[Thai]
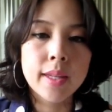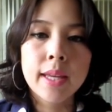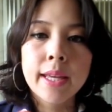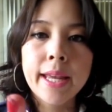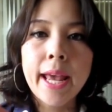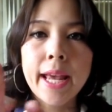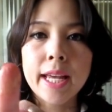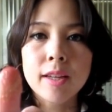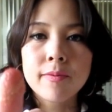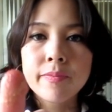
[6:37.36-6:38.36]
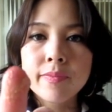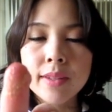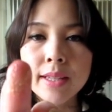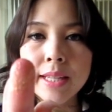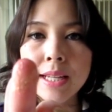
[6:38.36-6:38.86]
โอเค
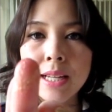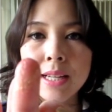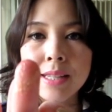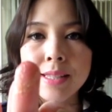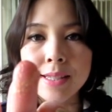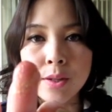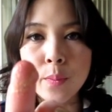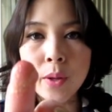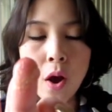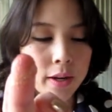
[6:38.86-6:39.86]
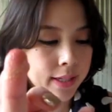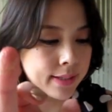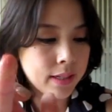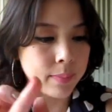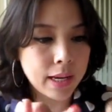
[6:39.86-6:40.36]
นี่เลยสีส้มทองนี่คือ
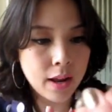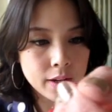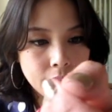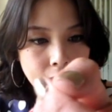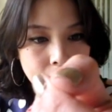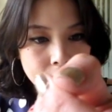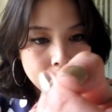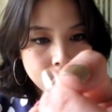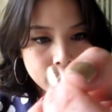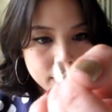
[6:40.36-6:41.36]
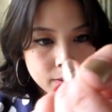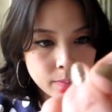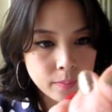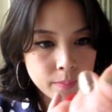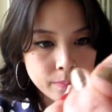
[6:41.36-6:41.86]
สีเมลอนค่ะ
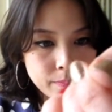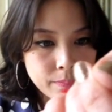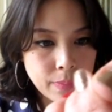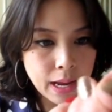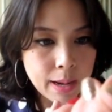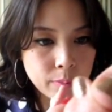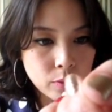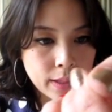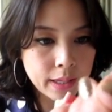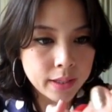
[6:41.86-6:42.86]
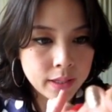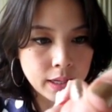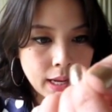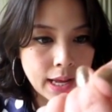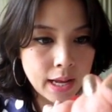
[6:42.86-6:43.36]
ปาบลงไป
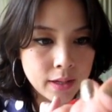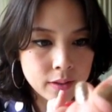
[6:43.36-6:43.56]
ข้าง